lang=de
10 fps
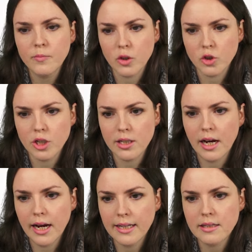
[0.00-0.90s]
Dann steht da
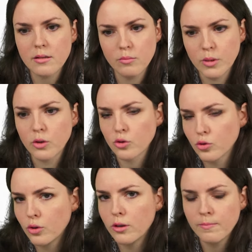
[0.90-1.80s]
1 minus
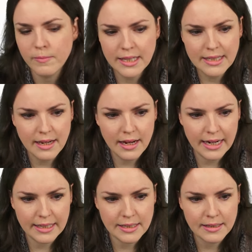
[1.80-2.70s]
0 ist
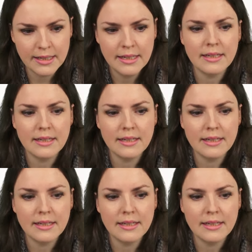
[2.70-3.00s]
1.